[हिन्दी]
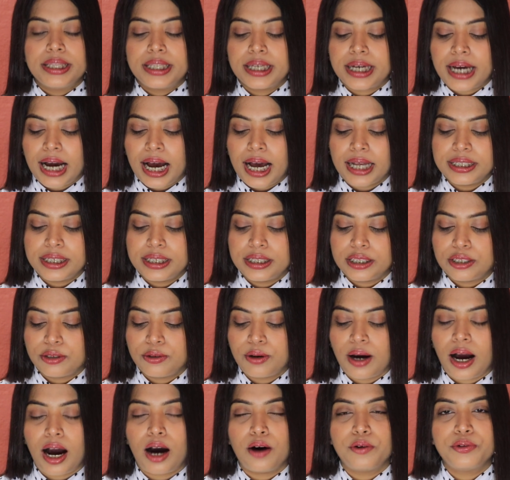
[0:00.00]
दिखा देती
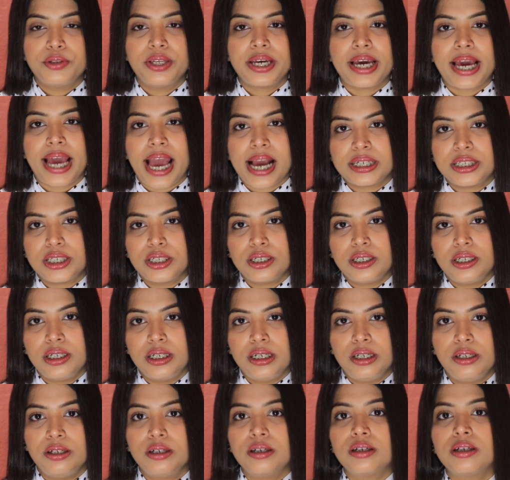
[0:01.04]
हूँ हाउ दे
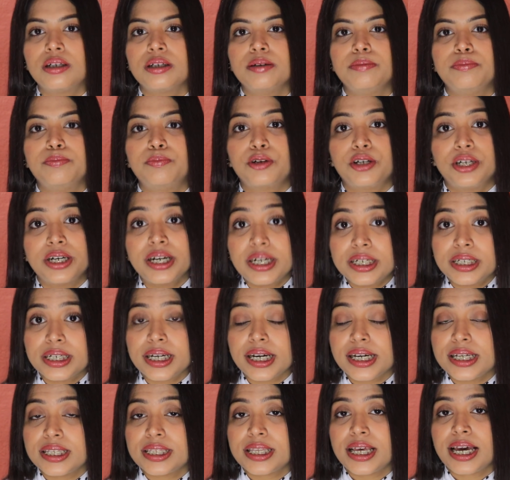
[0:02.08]
एक्चुअली लुक प्रोडक्ट
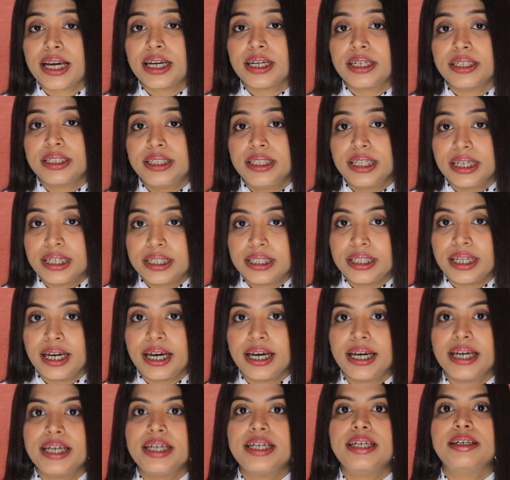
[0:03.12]
कैसा दिखता
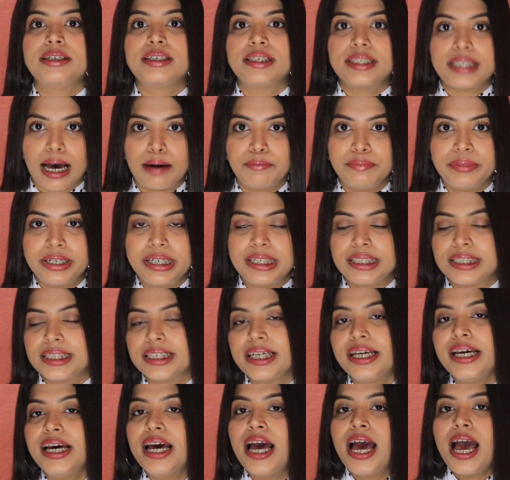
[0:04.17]
है सामने
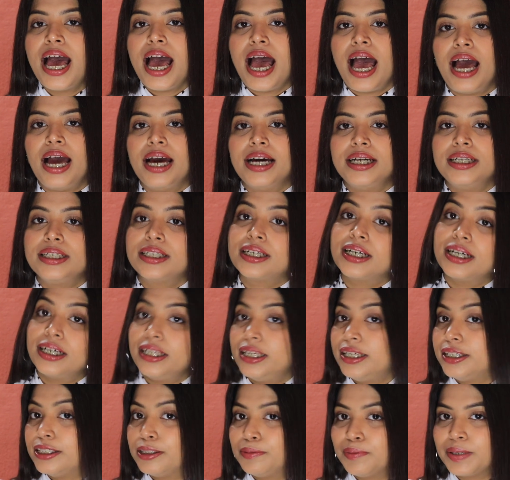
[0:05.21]
से एंड
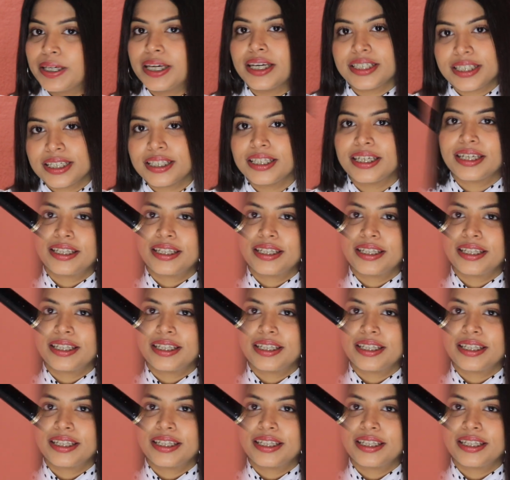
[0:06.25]
कलर्स भी कैसे